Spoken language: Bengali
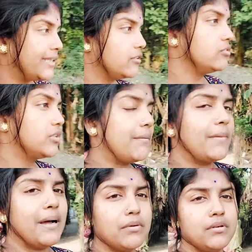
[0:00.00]
তো তা
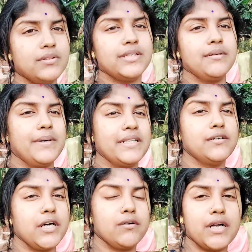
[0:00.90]
মা বললো যে বাদ
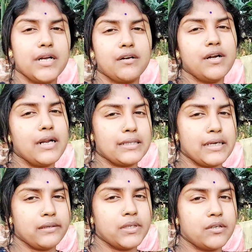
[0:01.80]
দাও এখন রান্না করে রাতে
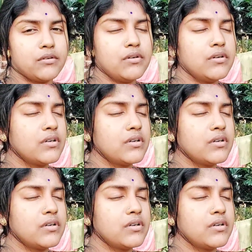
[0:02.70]
একবারে করো